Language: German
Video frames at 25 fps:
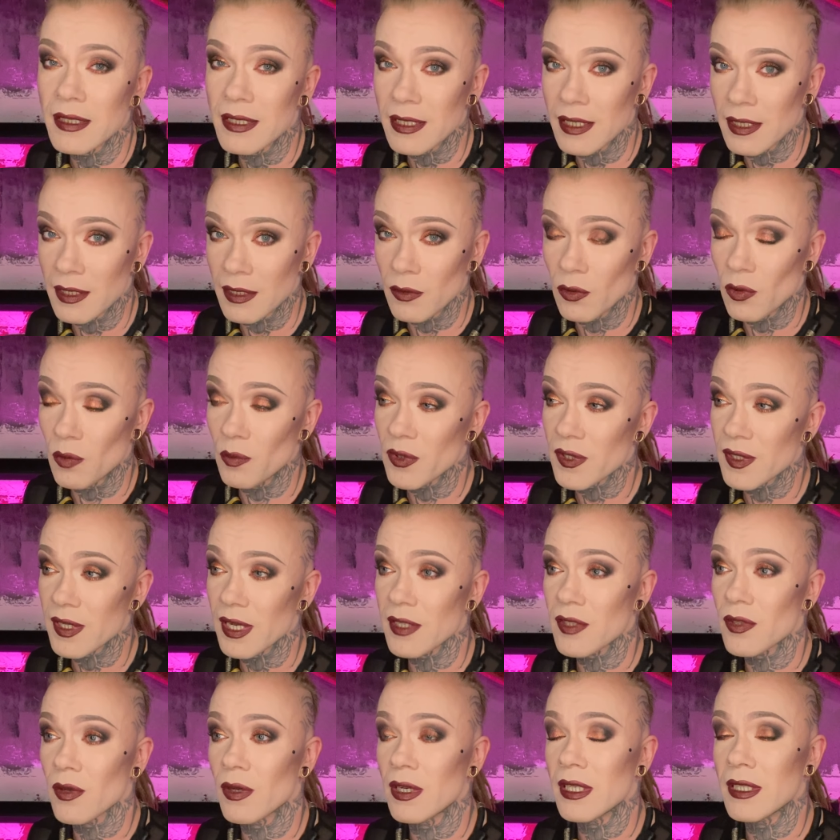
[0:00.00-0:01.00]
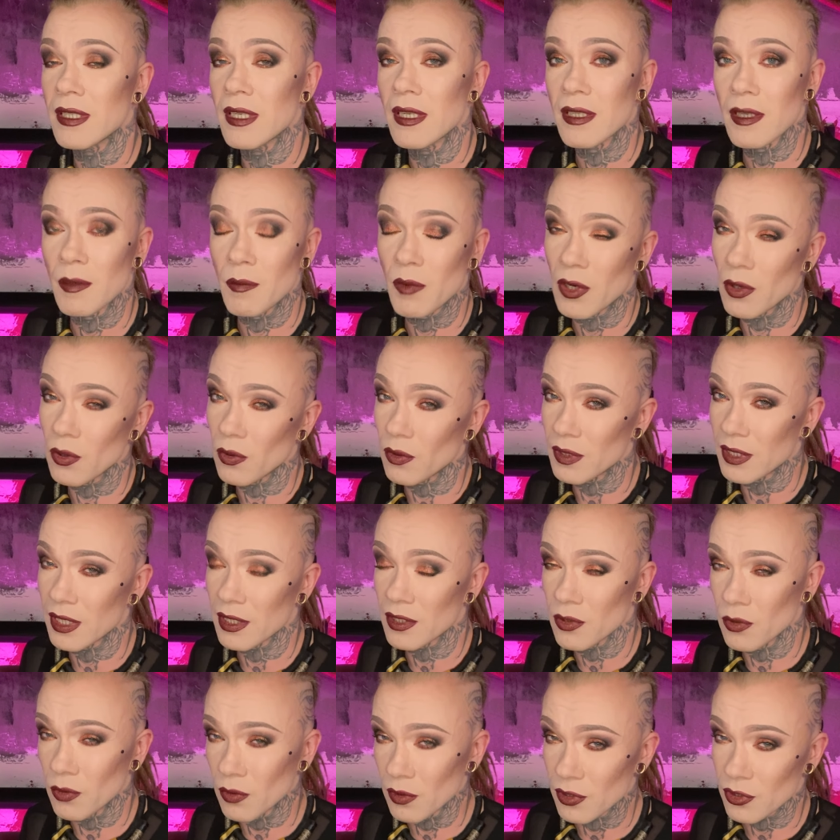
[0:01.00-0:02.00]
denen Homosexualität immer noch unter
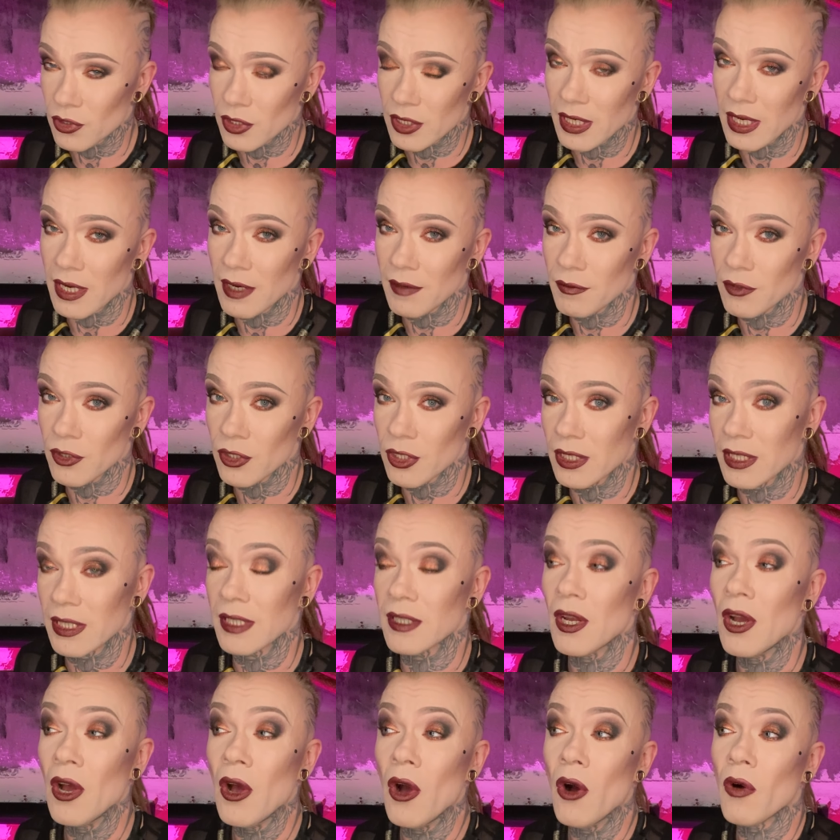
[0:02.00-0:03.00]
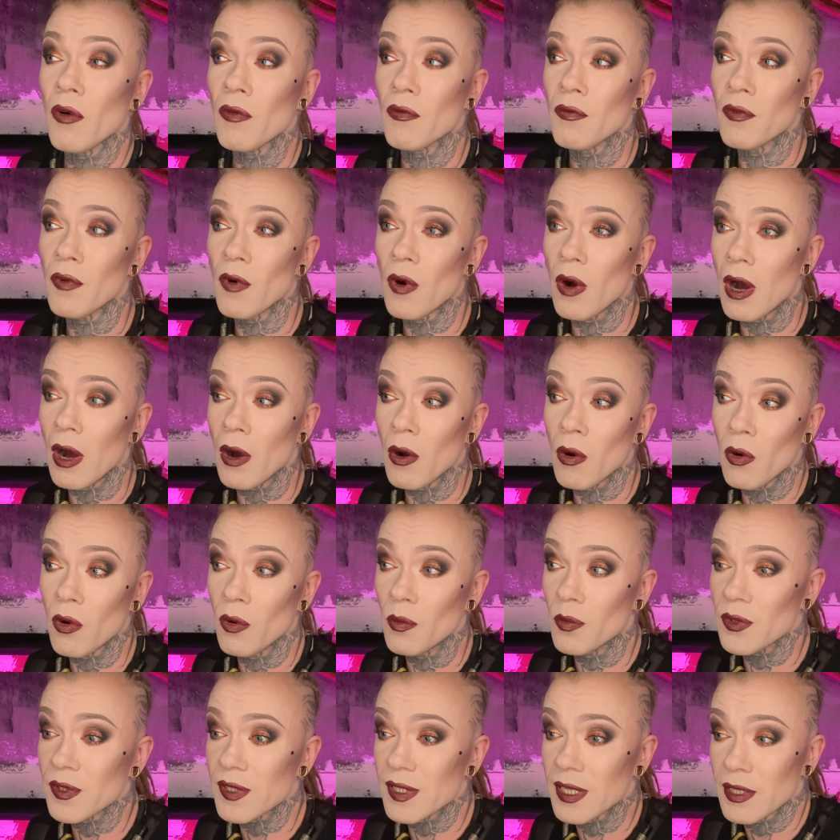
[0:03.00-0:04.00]
Todesstrafe steht und wo auch
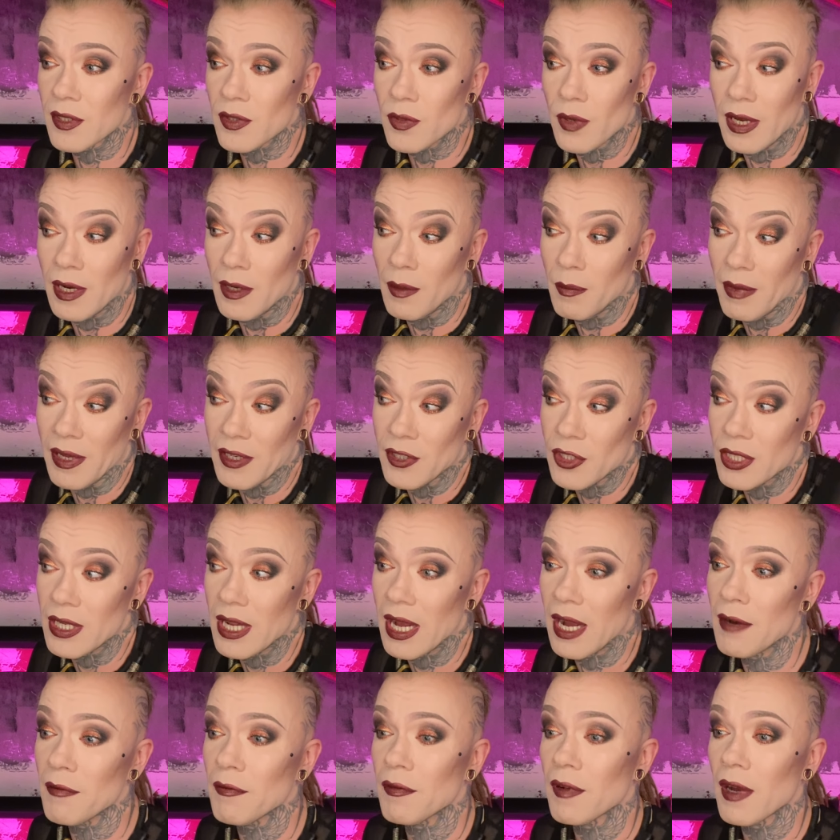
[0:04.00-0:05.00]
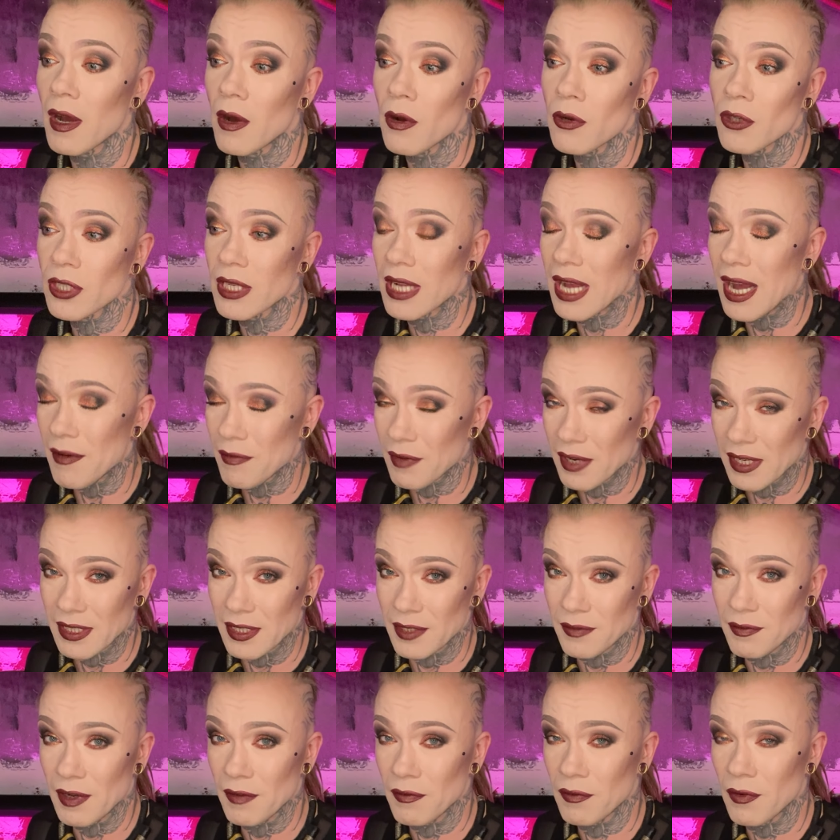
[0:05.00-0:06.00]
homosexuelle Menschen einfach auch
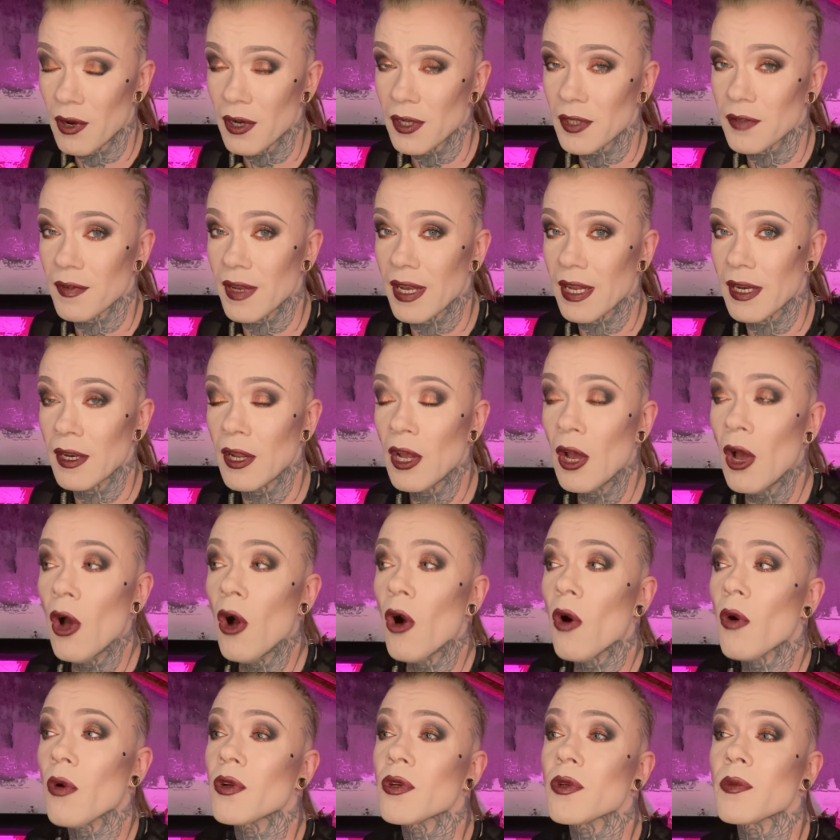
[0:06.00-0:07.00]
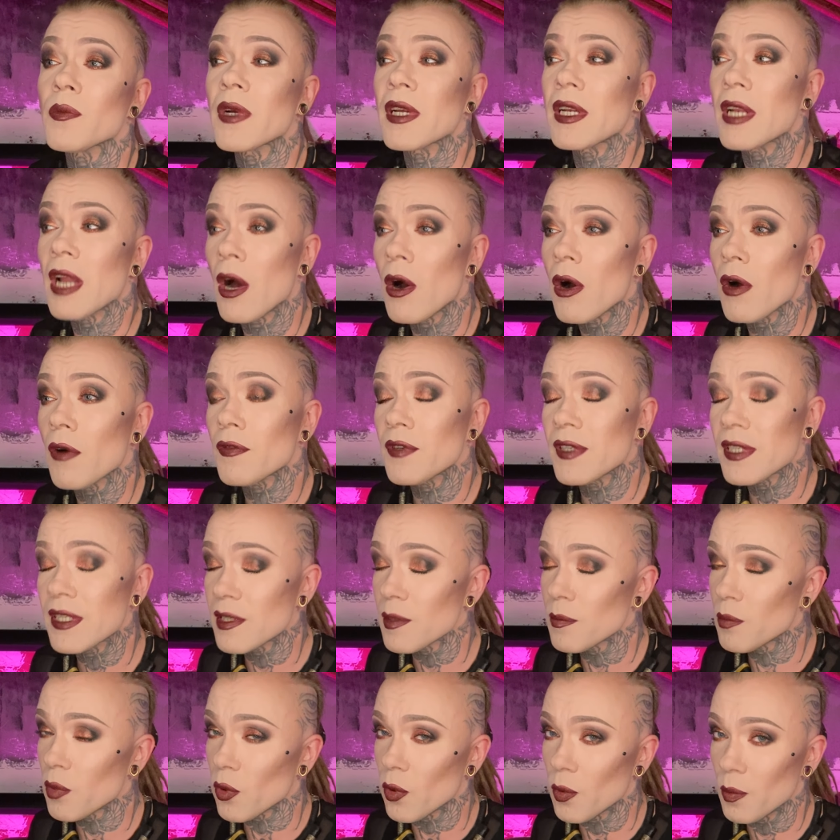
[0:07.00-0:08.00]
strafrechtlich verfolgt werden. Und um genau auf
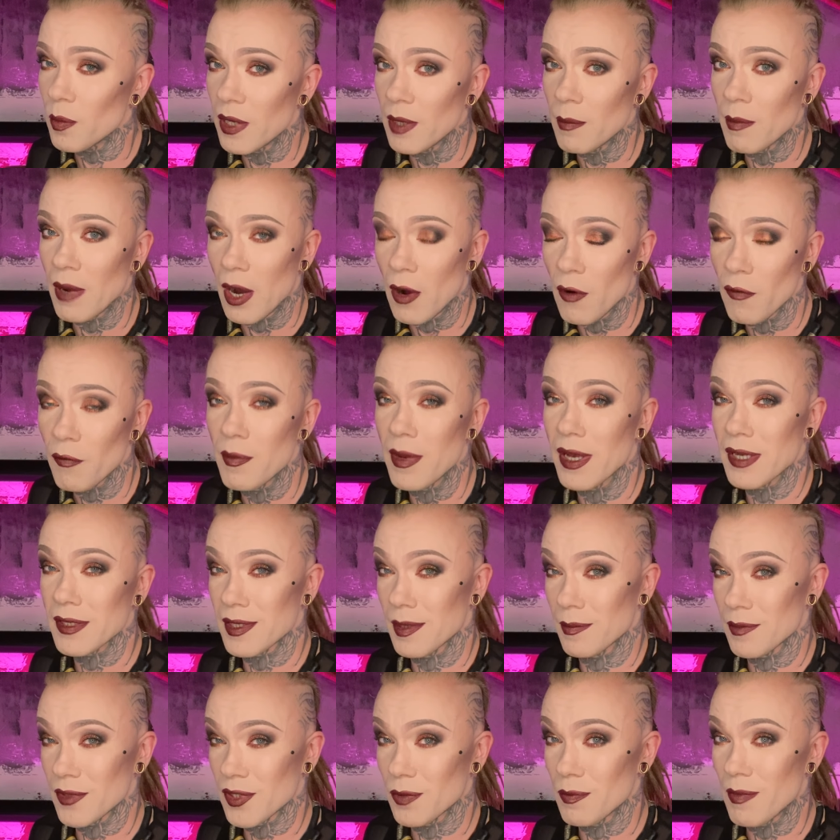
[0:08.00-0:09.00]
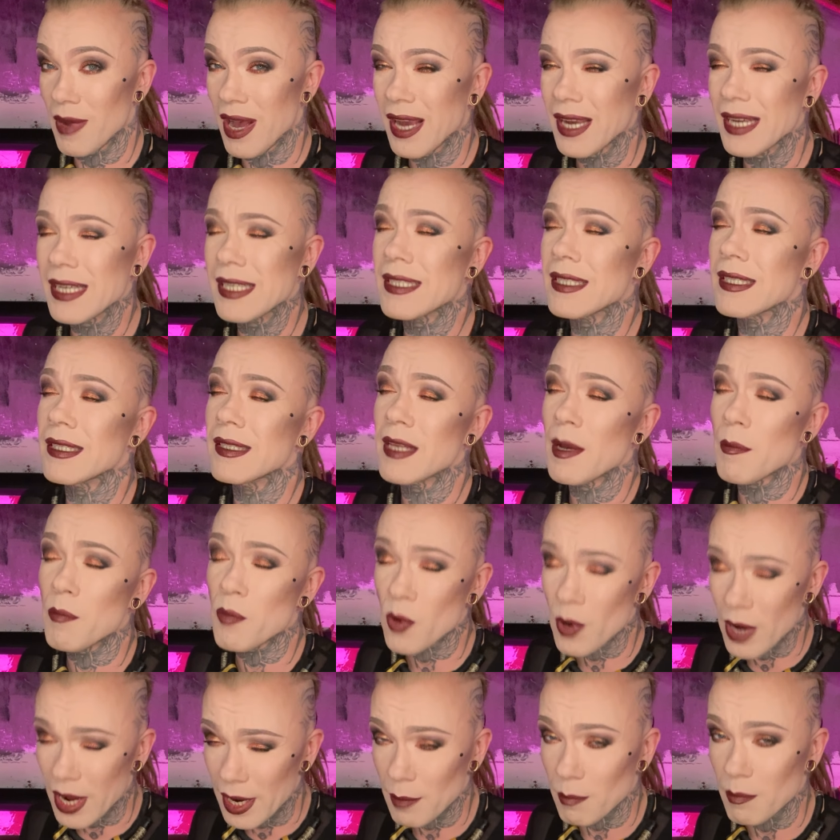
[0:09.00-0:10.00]
diese Probleme aufmerksam zu machen, ist dieser
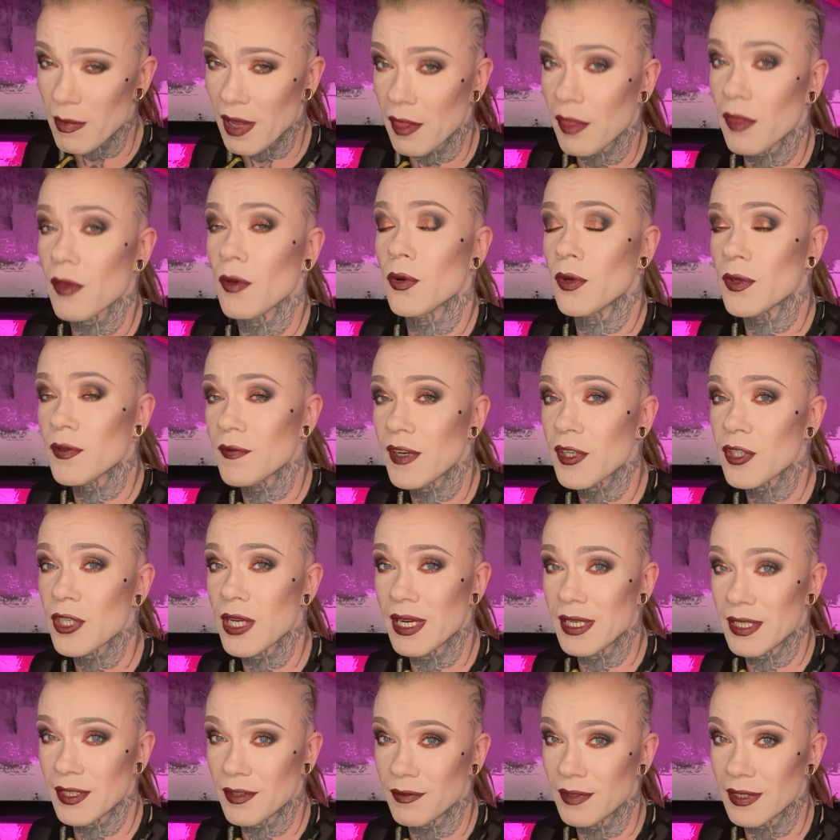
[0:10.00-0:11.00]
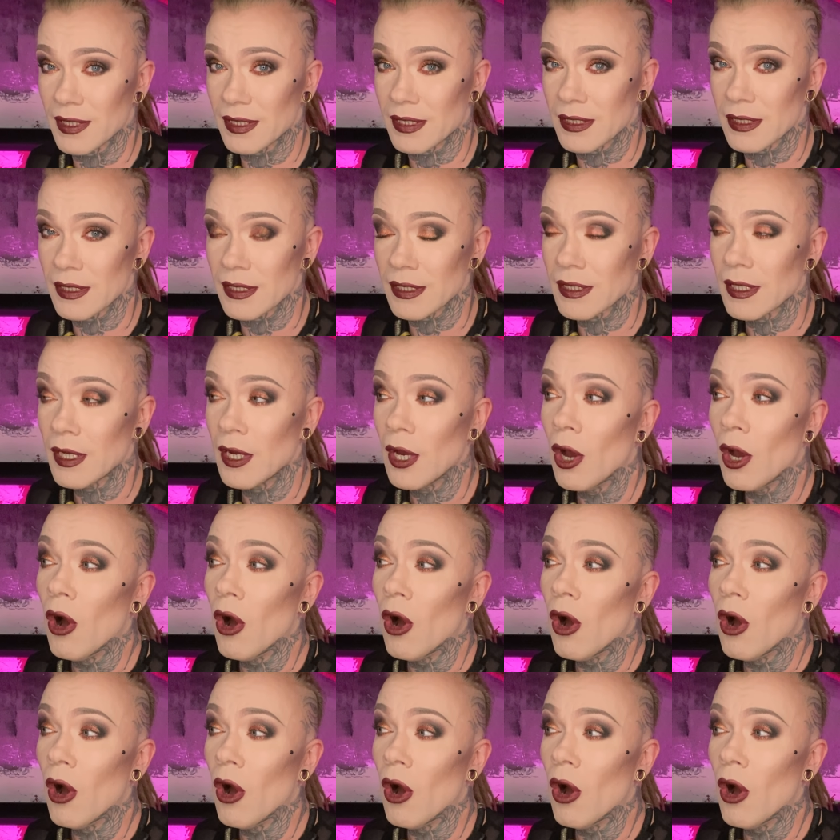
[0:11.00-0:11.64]
Pride Month unwahrscheinlich wichtig.